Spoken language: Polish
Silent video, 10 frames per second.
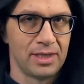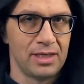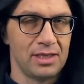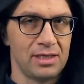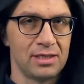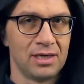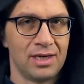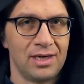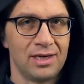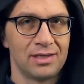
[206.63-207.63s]
I
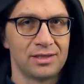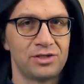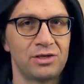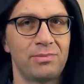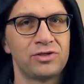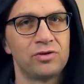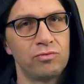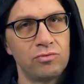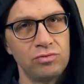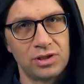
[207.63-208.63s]
trzeba się
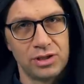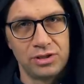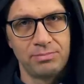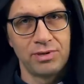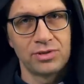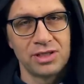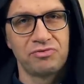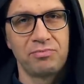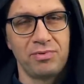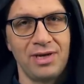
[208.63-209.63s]
uczyć.
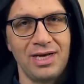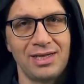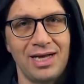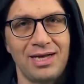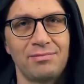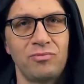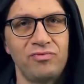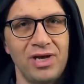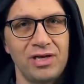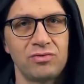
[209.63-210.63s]
Małżeństwo polega na
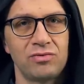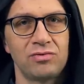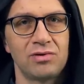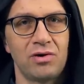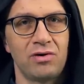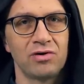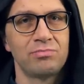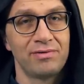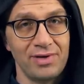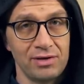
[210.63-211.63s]
mówieniu,
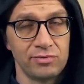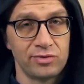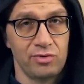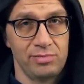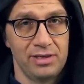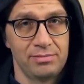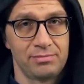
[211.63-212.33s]
odmawianiu sobie.